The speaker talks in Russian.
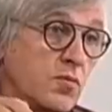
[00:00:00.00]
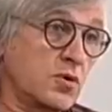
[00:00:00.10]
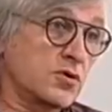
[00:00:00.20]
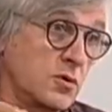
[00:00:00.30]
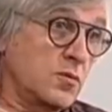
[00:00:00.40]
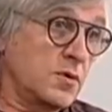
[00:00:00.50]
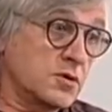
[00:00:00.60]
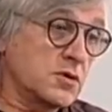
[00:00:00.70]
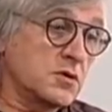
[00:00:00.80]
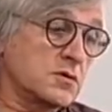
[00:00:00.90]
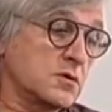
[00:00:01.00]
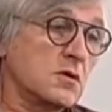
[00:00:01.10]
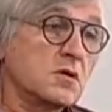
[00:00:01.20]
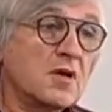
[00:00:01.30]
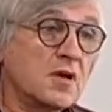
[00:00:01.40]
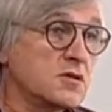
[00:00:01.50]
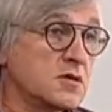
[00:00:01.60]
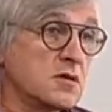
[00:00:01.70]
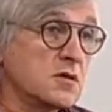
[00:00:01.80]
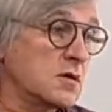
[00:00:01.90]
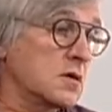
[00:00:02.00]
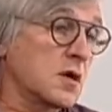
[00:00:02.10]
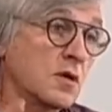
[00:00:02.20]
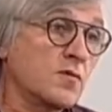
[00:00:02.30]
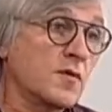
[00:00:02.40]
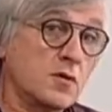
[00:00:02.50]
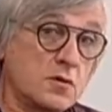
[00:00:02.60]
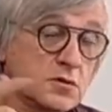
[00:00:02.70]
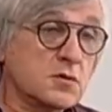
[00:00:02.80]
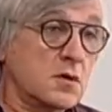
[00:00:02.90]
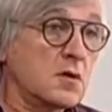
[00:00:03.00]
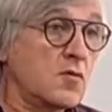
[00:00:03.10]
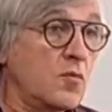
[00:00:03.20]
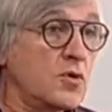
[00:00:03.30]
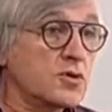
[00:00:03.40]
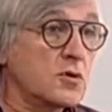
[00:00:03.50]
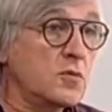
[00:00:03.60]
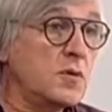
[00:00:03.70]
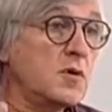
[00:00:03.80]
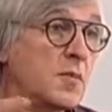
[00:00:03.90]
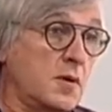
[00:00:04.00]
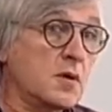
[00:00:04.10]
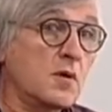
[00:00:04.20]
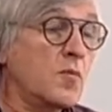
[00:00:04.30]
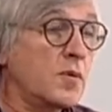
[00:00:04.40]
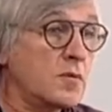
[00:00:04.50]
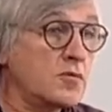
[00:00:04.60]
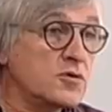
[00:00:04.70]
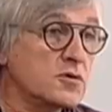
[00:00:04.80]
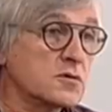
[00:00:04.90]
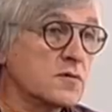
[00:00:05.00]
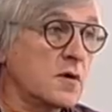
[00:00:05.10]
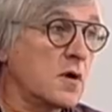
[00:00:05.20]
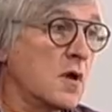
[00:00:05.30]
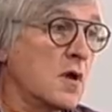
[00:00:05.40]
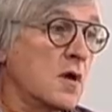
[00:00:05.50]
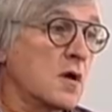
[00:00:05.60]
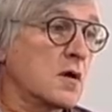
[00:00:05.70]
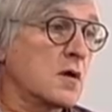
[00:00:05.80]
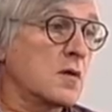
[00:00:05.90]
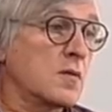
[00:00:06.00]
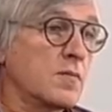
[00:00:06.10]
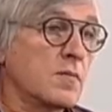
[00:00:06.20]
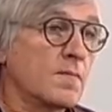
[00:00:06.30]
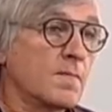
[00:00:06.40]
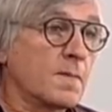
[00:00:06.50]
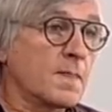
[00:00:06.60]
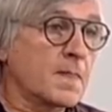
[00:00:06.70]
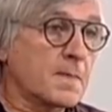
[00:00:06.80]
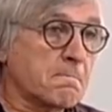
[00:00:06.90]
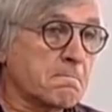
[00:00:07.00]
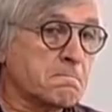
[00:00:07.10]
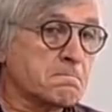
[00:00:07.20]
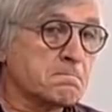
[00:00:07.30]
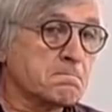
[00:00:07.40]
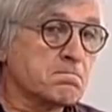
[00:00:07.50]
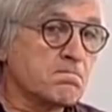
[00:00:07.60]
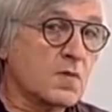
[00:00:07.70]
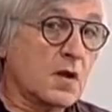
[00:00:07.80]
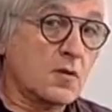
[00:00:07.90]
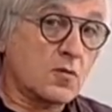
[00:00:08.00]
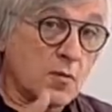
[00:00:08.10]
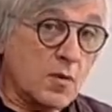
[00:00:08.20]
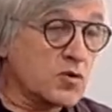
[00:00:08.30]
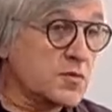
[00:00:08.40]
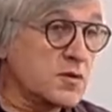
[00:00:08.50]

больше любить жизнь. Иначе, когда он вернется, надо его больше любить и понять его преимущества, эм, которые мы, может